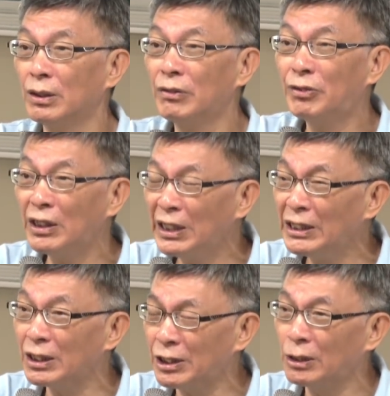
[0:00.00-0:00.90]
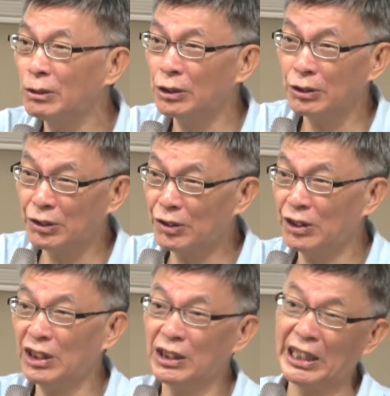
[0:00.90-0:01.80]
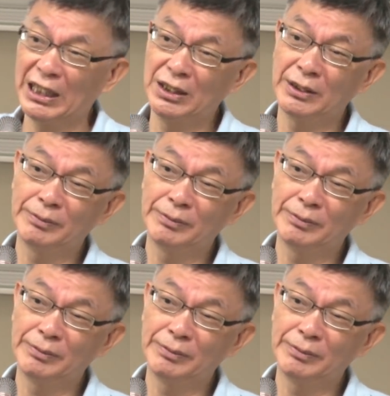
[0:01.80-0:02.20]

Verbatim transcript: 分类的结果就是世界的概念。